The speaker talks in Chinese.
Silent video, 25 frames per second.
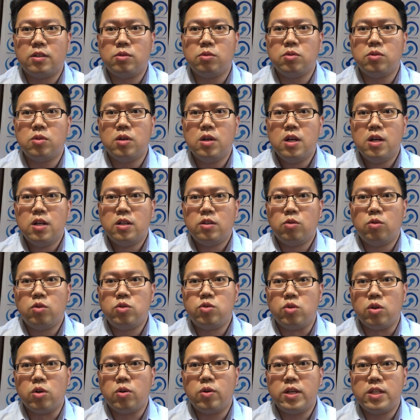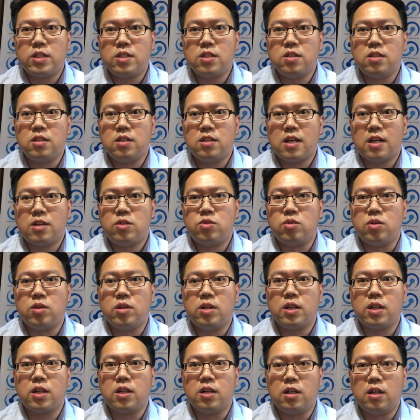都都学会自己在
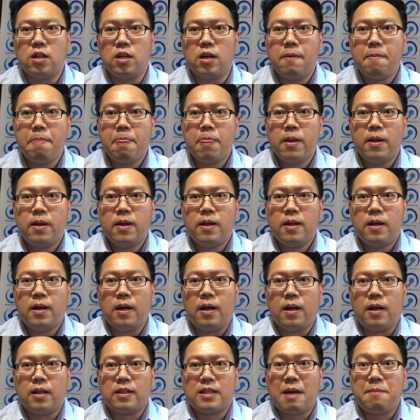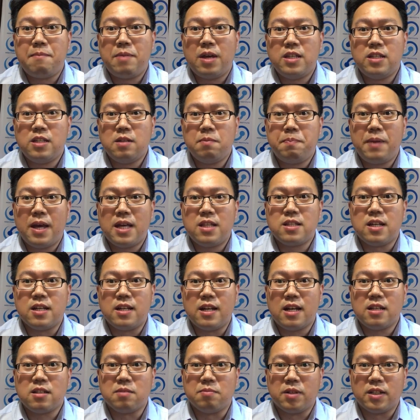学那个，呃，单片机编
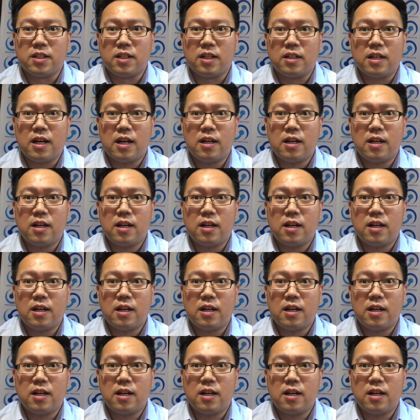程啊什么的。